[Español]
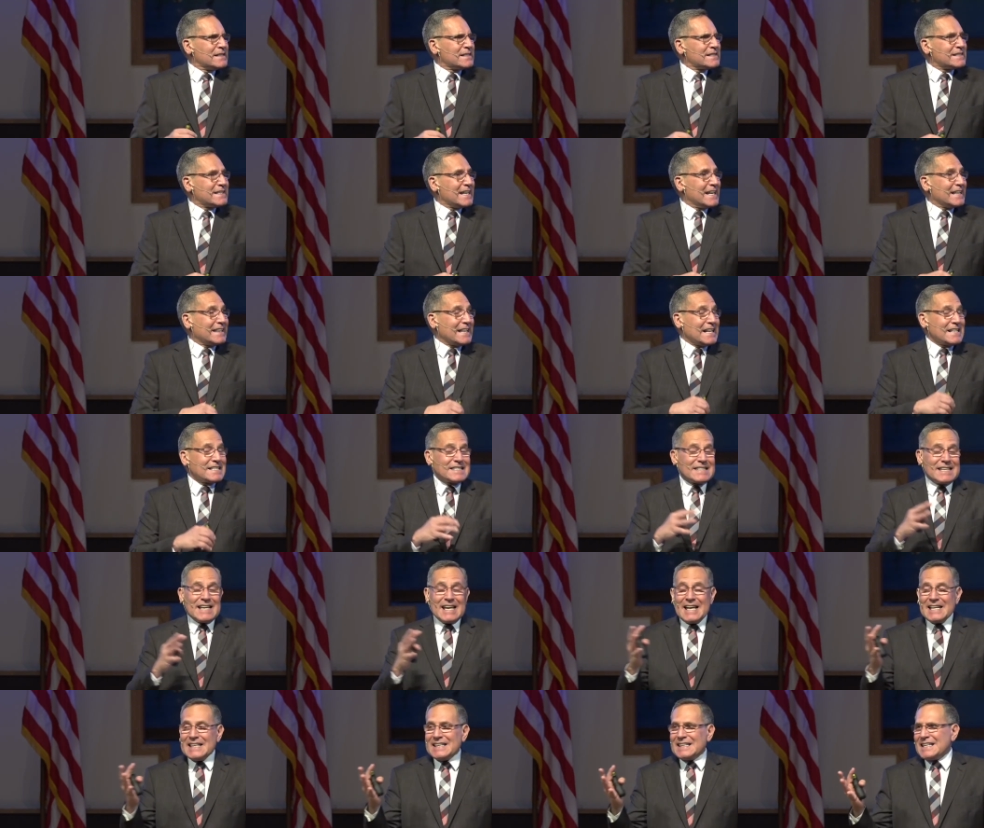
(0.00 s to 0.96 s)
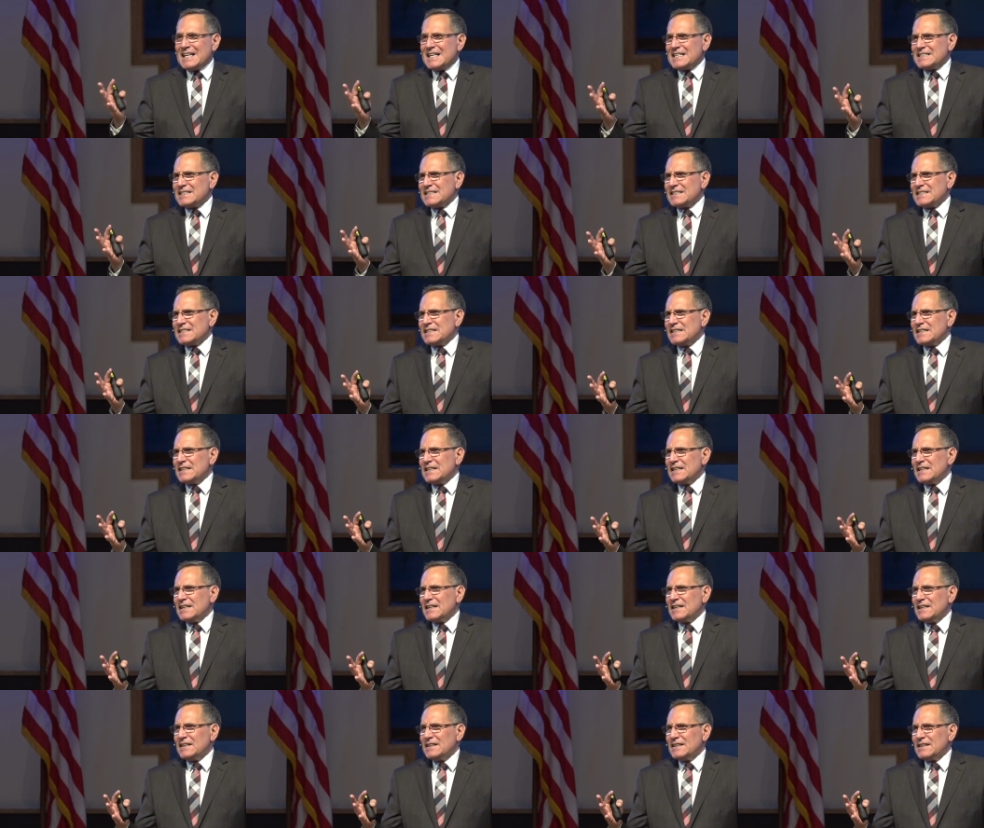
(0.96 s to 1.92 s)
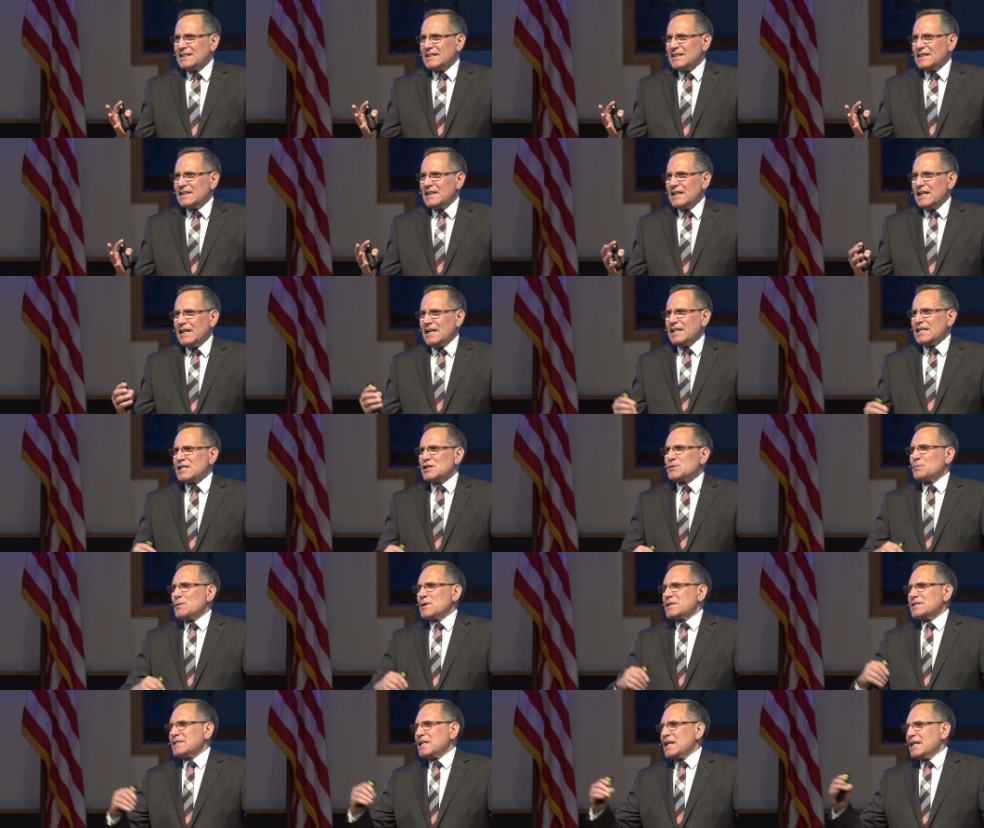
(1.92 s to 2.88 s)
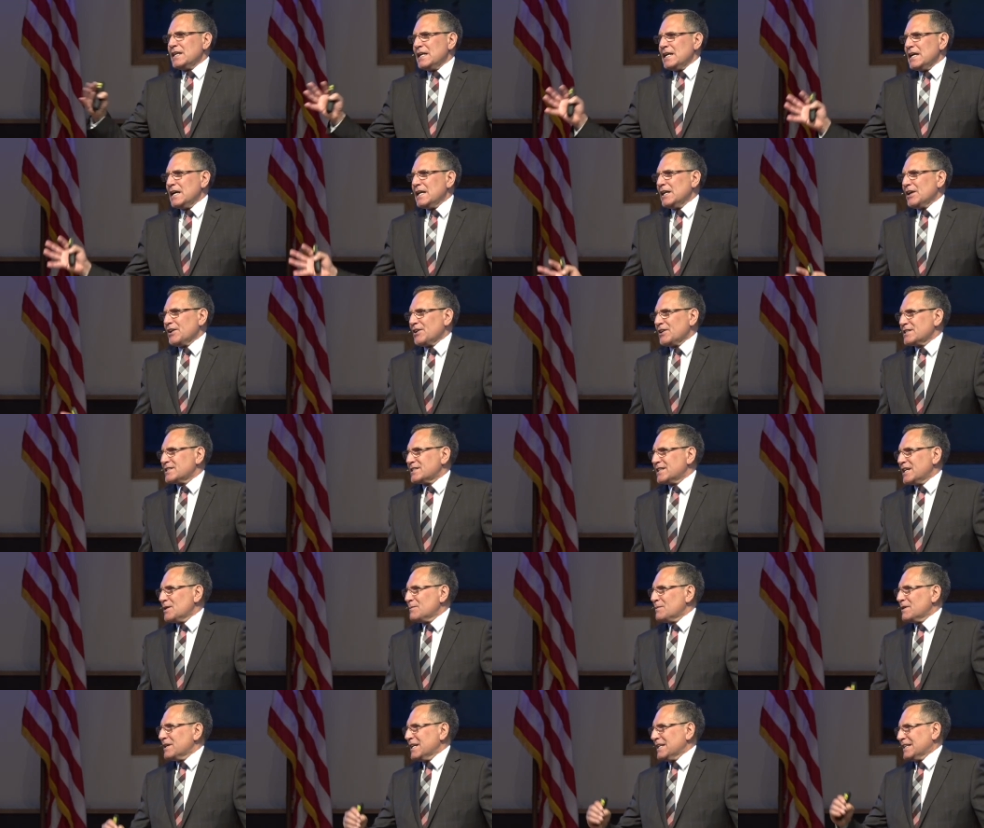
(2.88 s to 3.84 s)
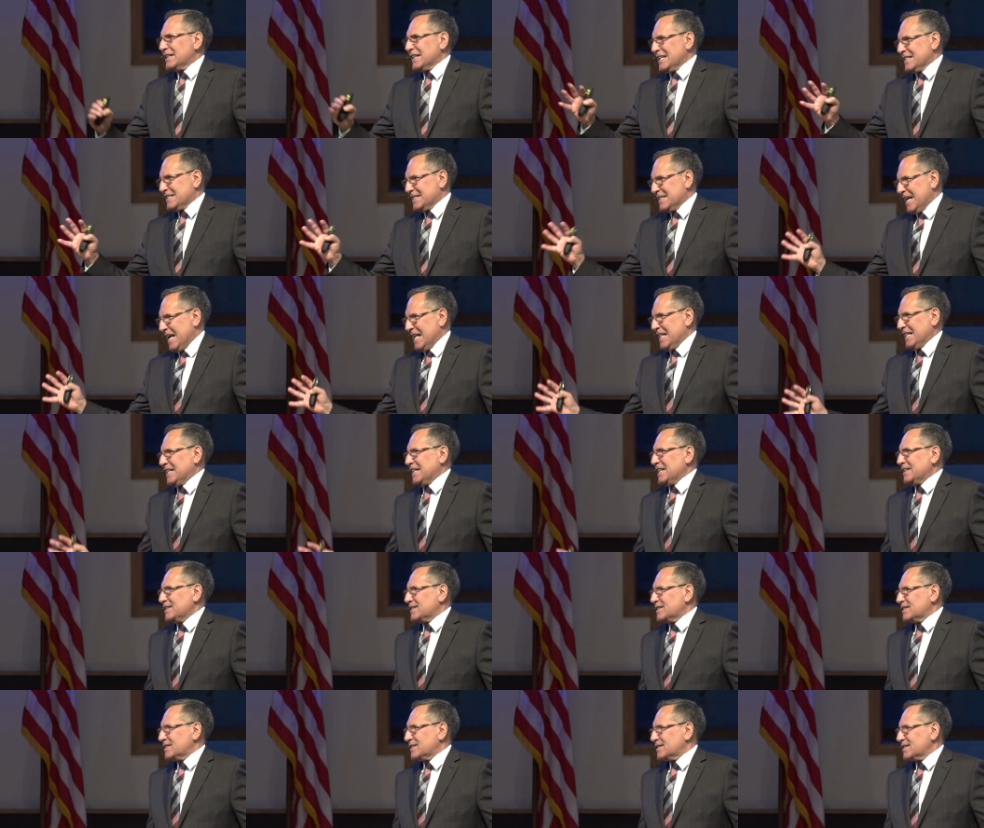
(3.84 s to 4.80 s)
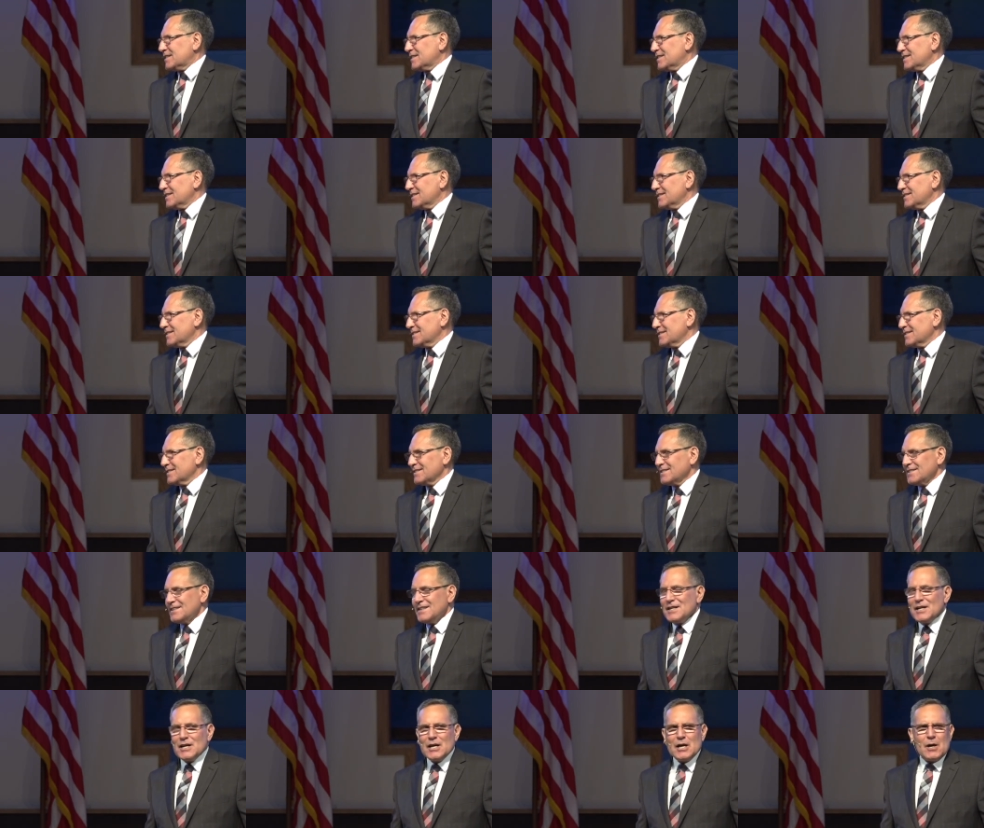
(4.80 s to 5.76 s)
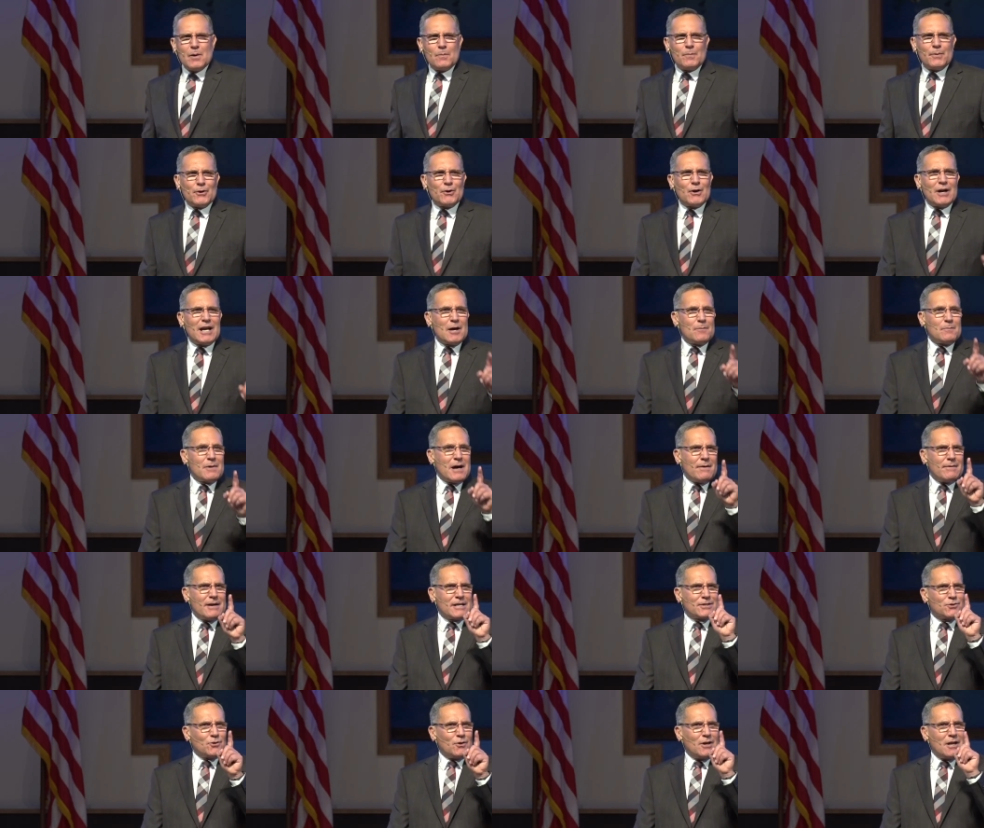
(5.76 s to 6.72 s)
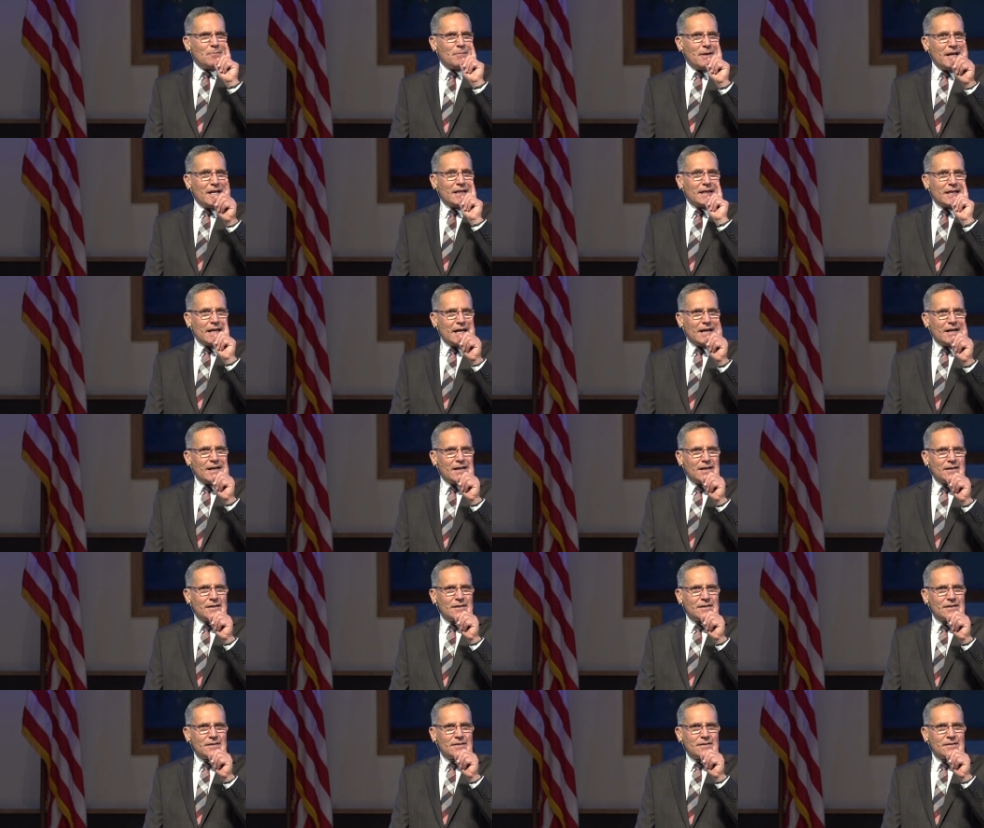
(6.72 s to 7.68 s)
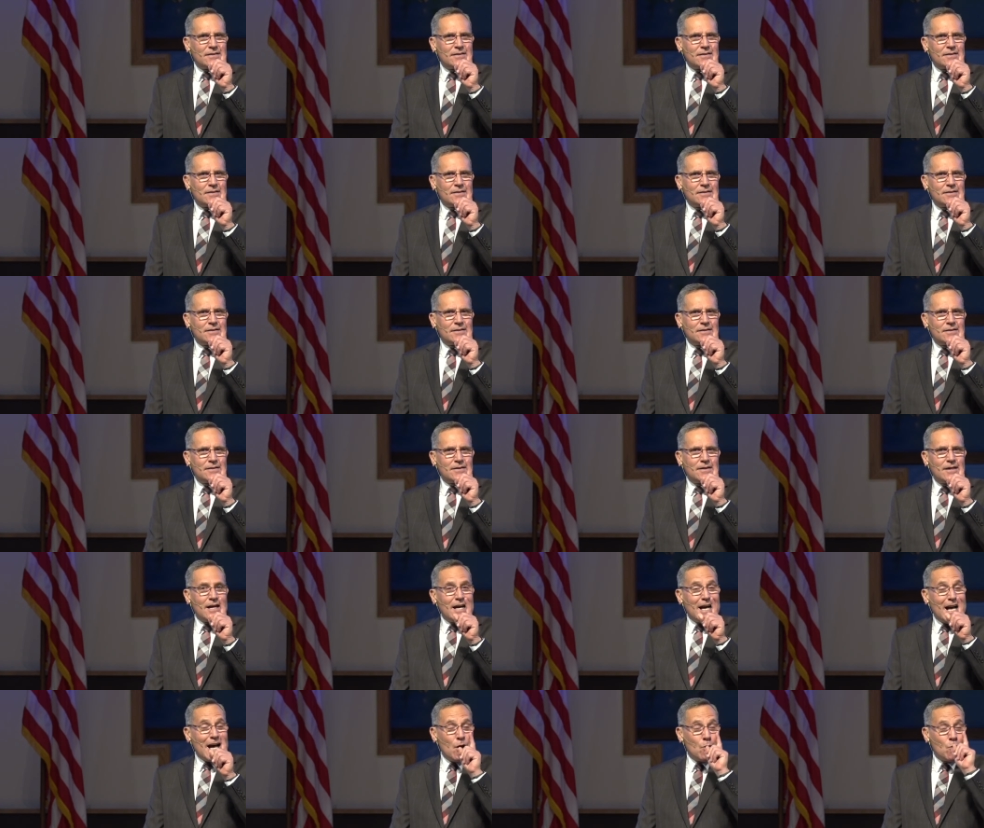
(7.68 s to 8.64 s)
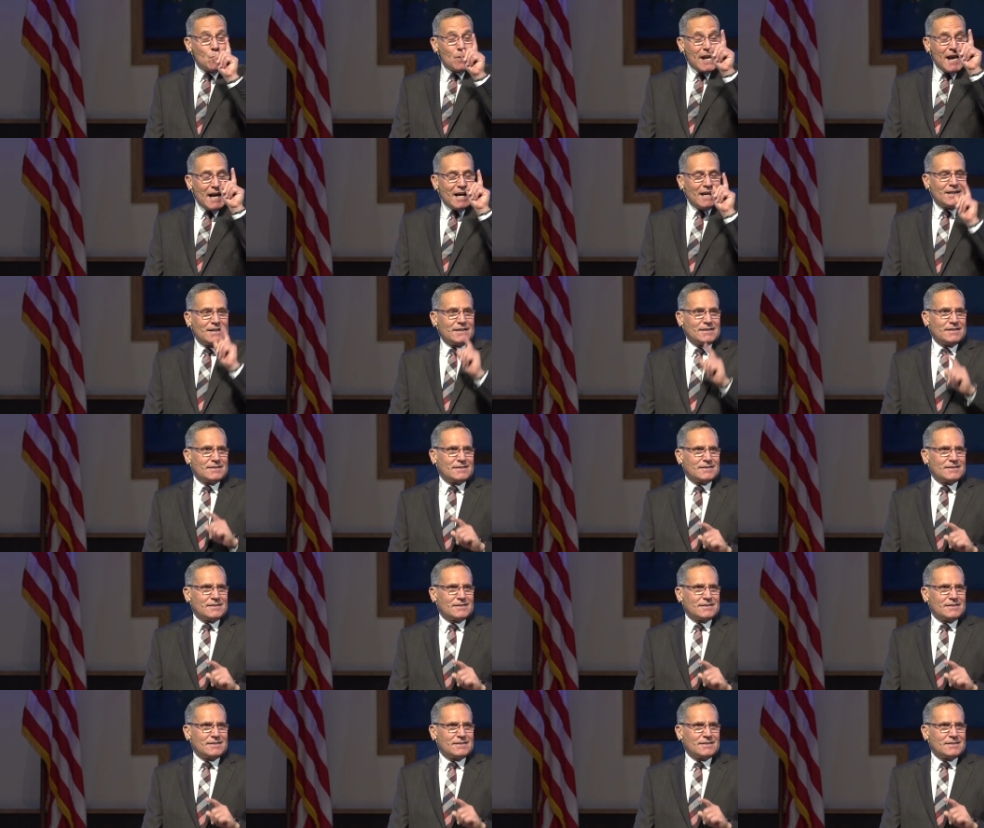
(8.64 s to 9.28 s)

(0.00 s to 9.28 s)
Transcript: 700 y después tenía la reserva de 300. Pero él amaba solamente a una.